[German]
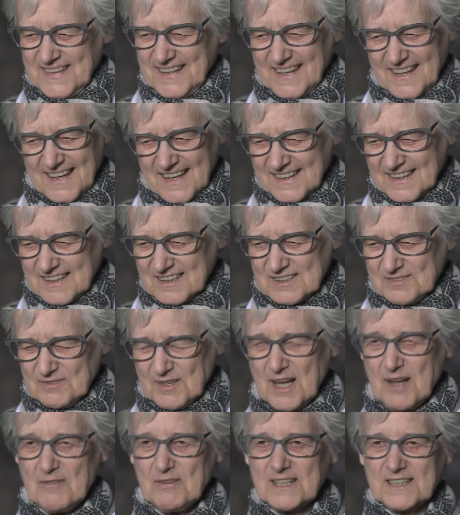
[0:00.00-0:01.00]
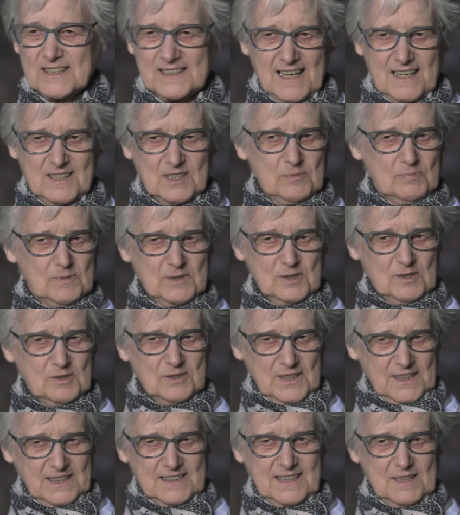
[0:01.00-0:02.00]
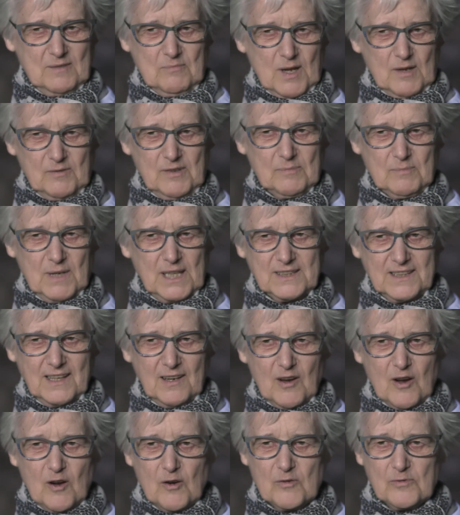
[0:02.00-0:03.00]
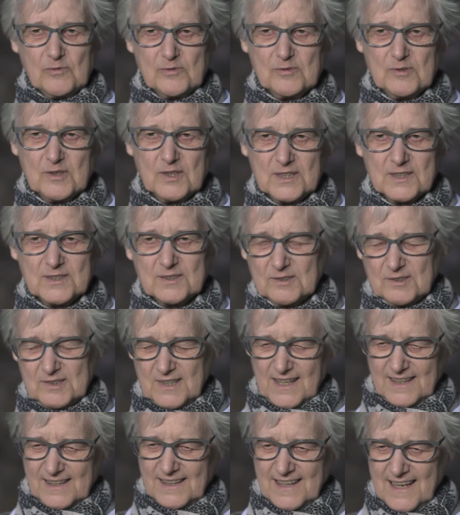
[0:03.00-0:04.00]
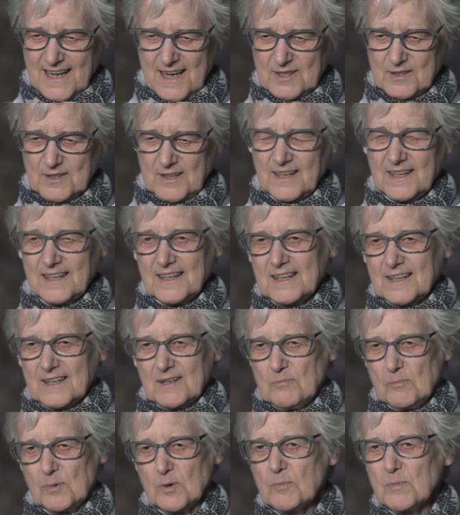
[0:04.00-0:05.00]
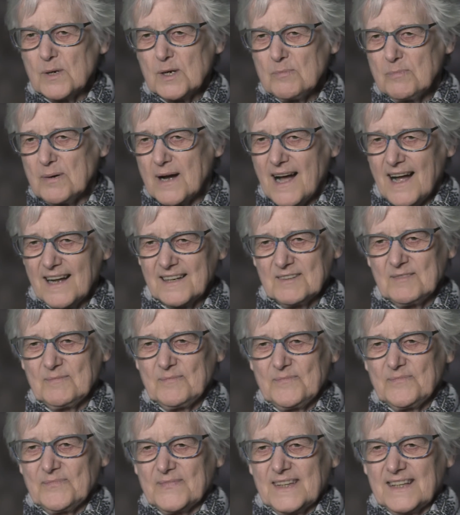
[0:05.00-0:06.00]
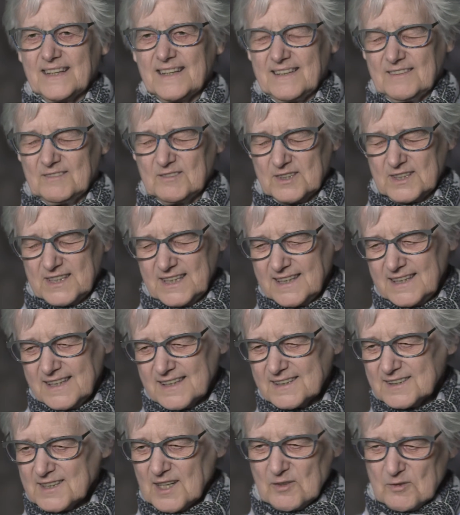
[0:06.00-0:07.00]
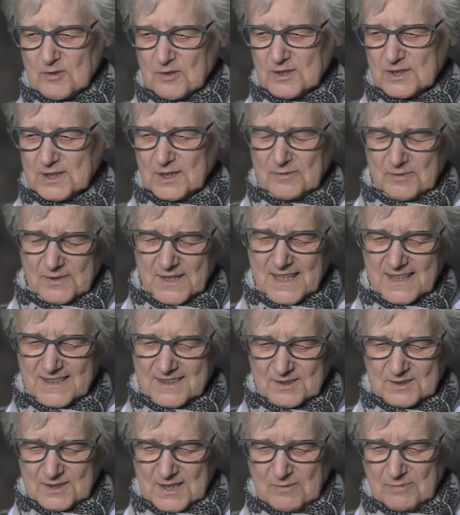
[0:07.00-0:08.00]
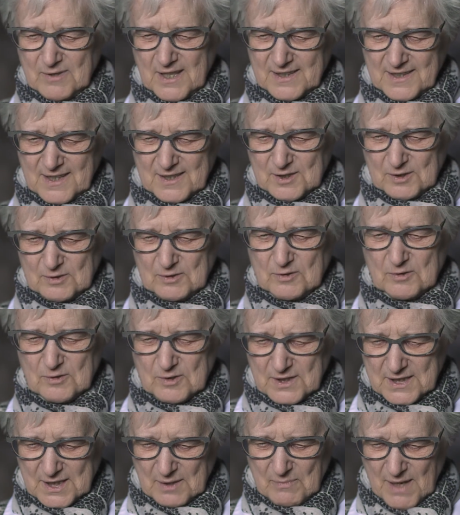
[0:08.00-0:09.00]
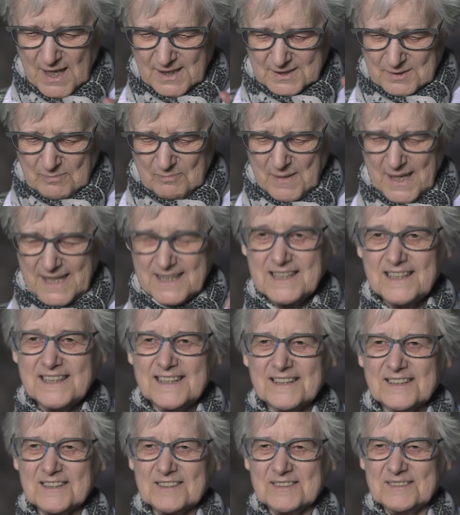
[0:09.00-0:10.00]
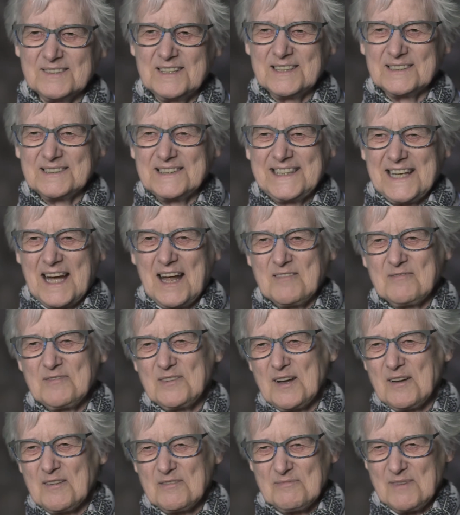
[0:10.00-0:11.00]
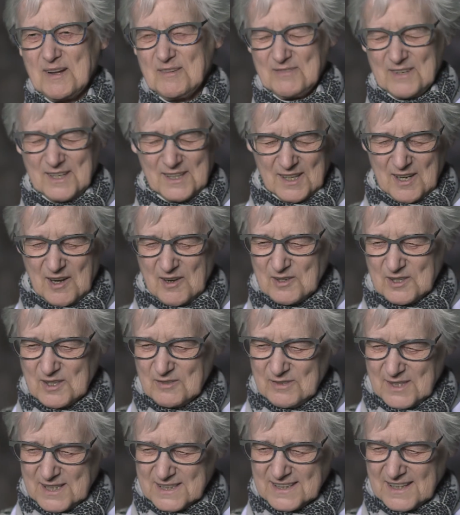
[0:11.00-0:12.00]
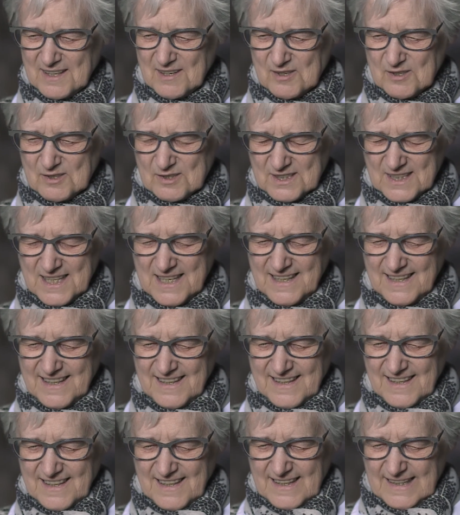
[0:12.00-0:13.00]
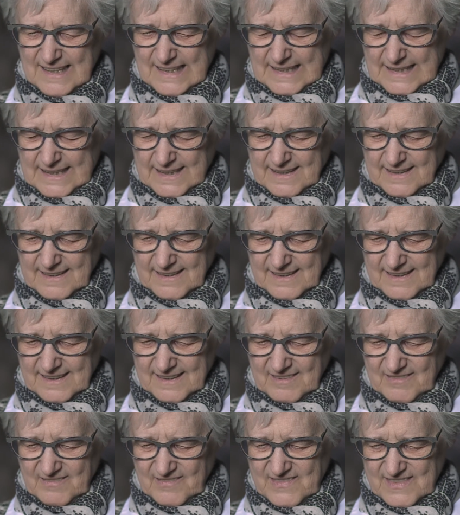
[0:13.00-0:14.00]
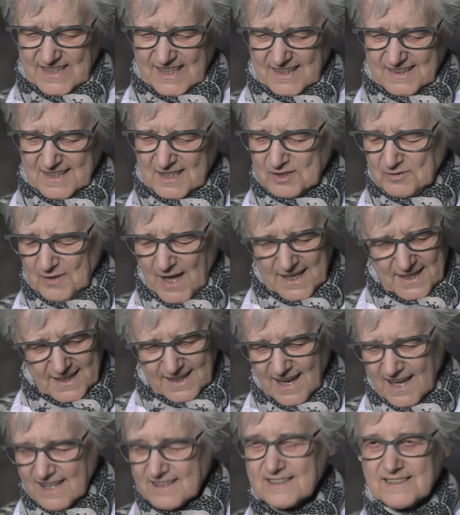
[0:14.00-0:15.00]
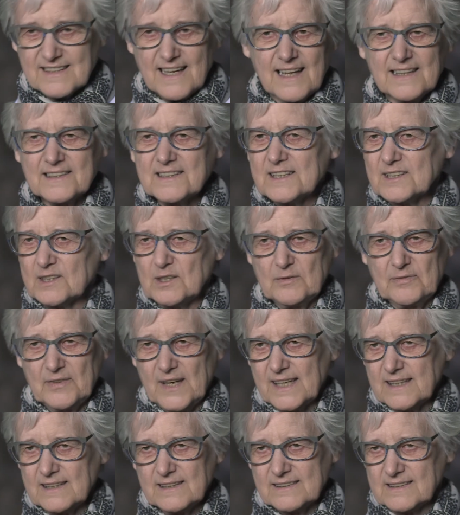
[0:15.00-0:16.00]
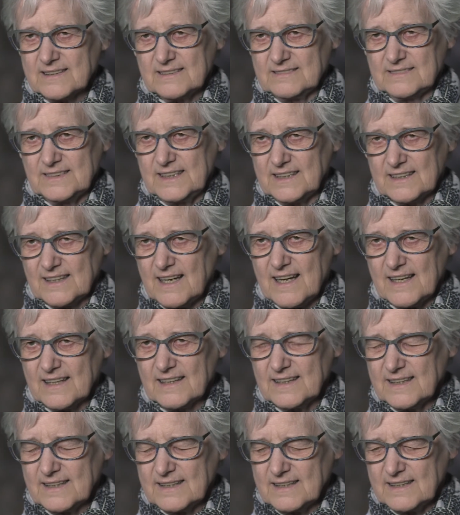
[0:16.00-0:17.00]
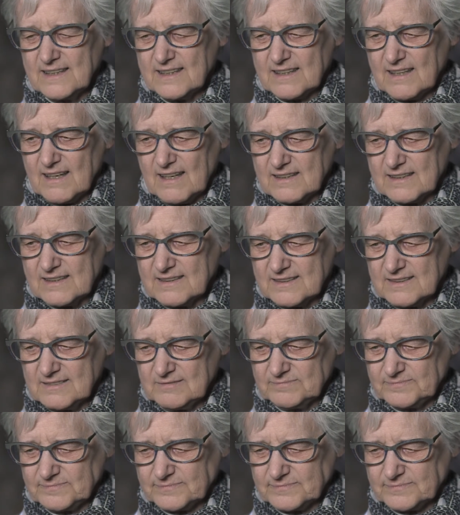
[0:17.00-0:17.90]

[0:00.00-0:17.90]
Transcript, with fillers: ja, das war was ganz Besonderes immer, wenn man darauf fuhr in so einer kleinen Bummelbahn. Und die hielt dann unterwegs und da war da so ein Hund, der machte Männchen und dann wirft man was raus. Äh, ja, das war eine ganz andere Welt, die ich eigentlich nicht kannte.